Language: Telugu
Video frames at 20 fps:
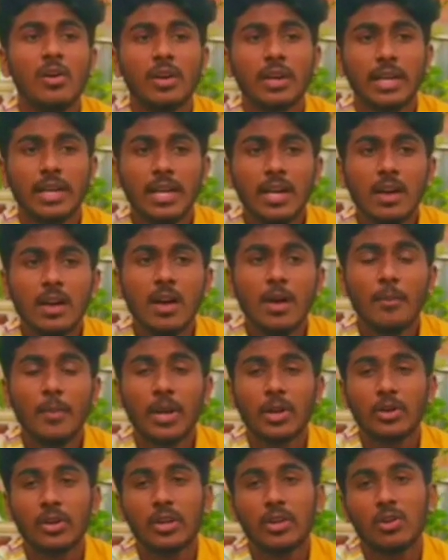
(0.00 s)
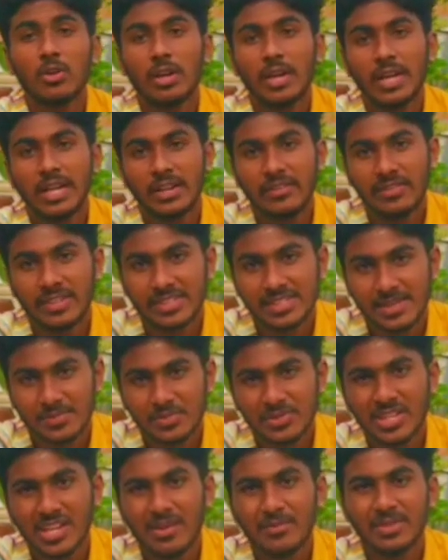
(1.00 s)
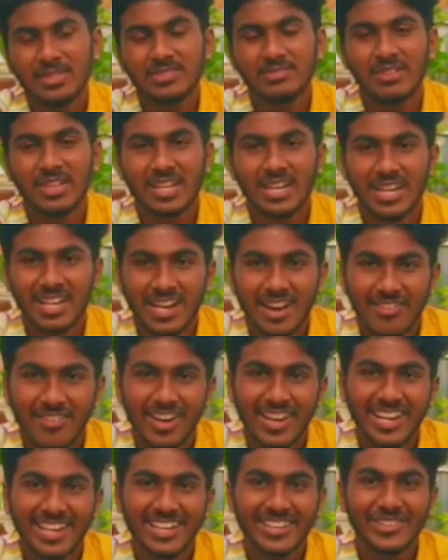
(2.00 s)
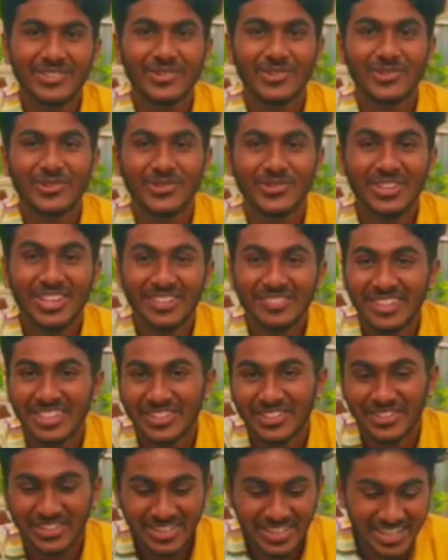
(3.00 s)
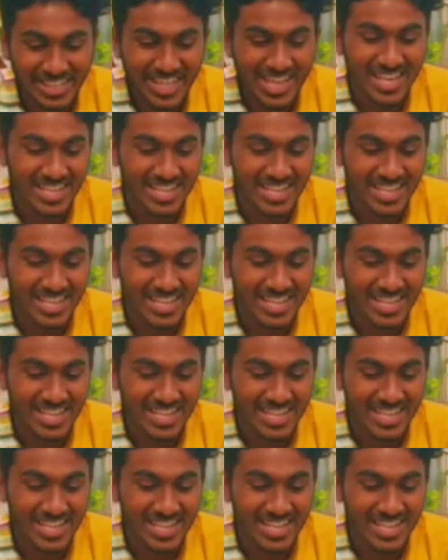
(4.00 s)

ఓకేనా మనకు ఇంకో ఎయిటీ ఫైవ్ సబ్స్క్రైబర్స్ త్వరగా రావాలని కోరుకుంటూ ఈ వీడియోని